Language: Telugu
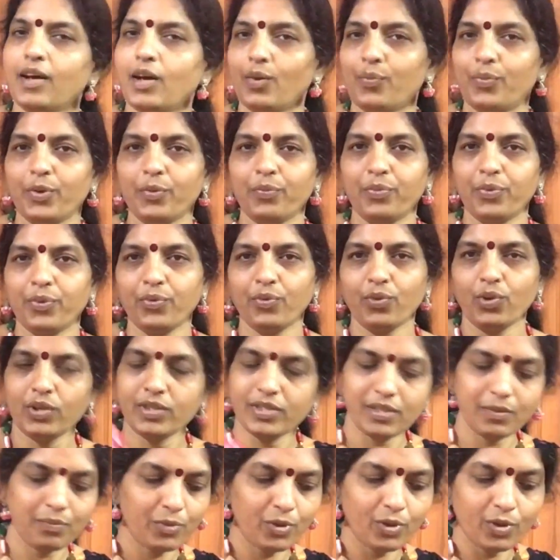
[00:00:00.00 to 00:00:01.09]
అప్పుడప్పుడు
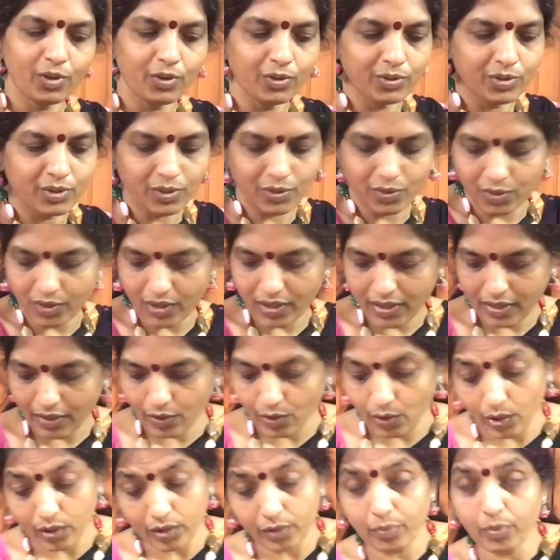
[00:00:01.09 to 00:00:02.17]
వాట్సాప్లో అడుగుతూ ఉంటారు
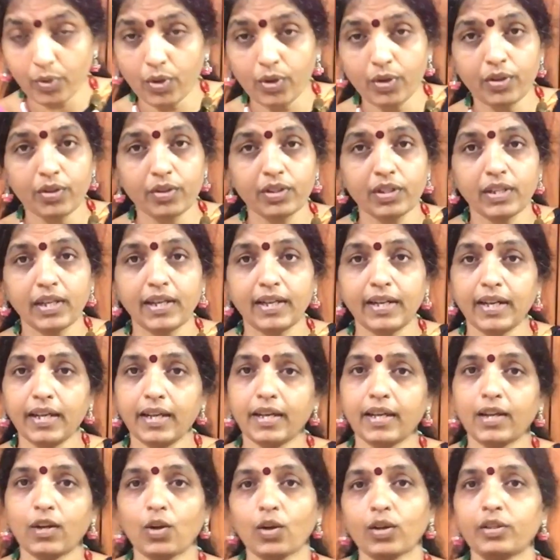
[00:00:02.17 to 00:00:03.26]
క్లాత్ బాగుంటుందండి
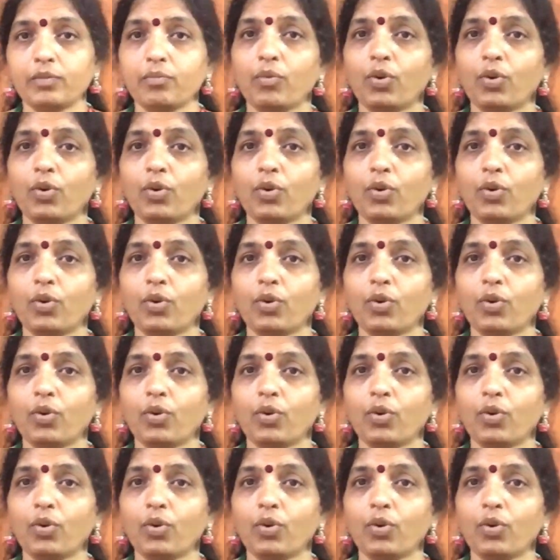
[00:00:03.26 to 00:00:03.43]
క్లాత్